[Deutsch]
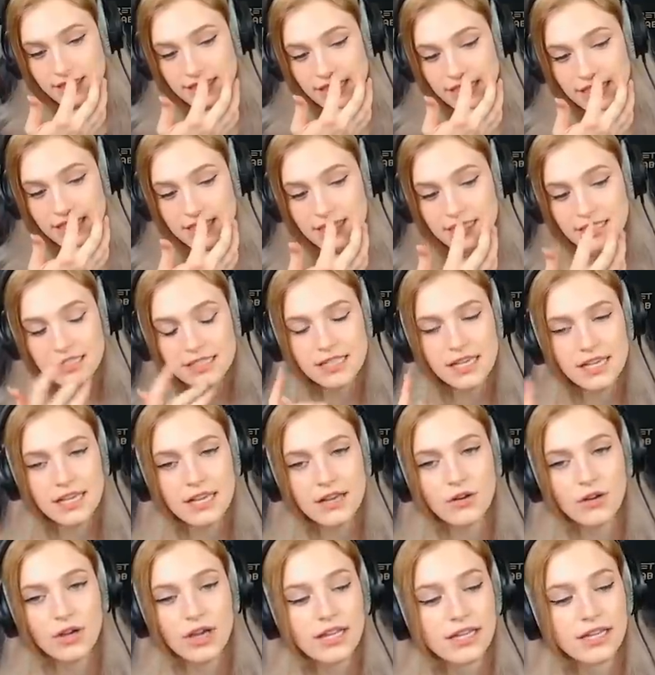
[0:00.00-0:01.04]
das tatsächlich...
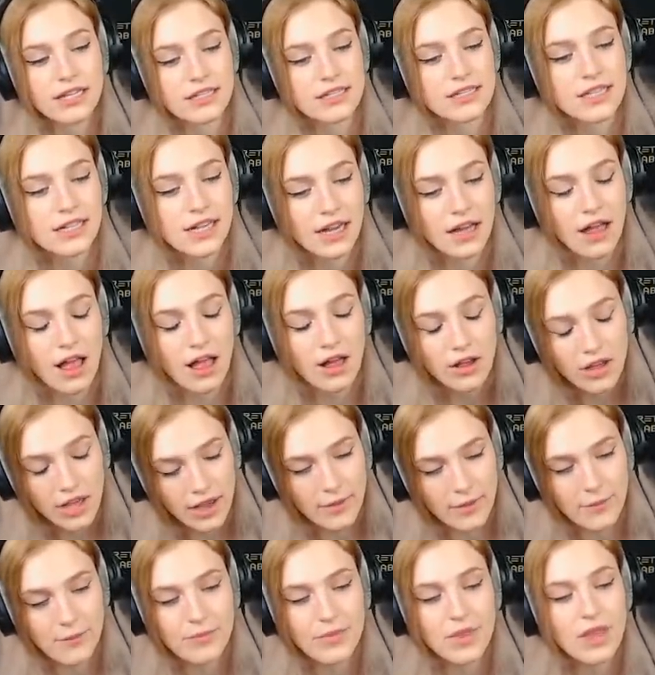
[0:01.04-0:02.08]
Okay, das...
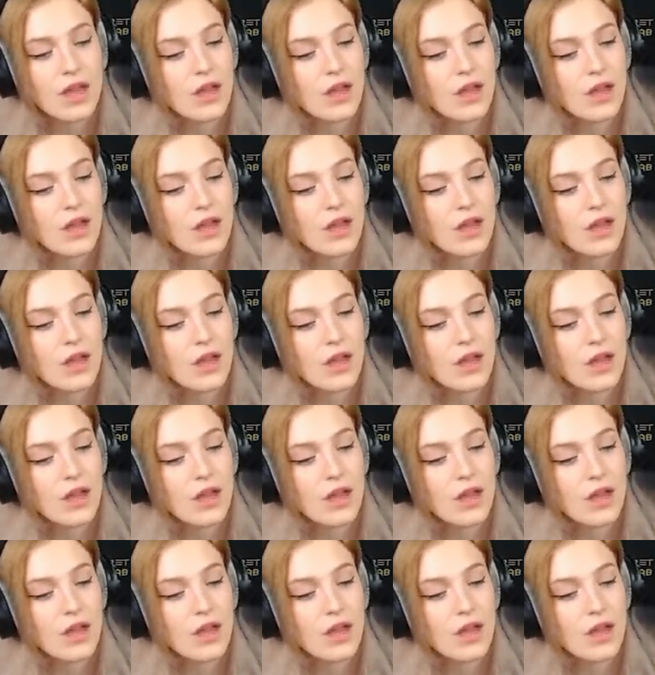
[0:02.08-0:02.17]
Okay.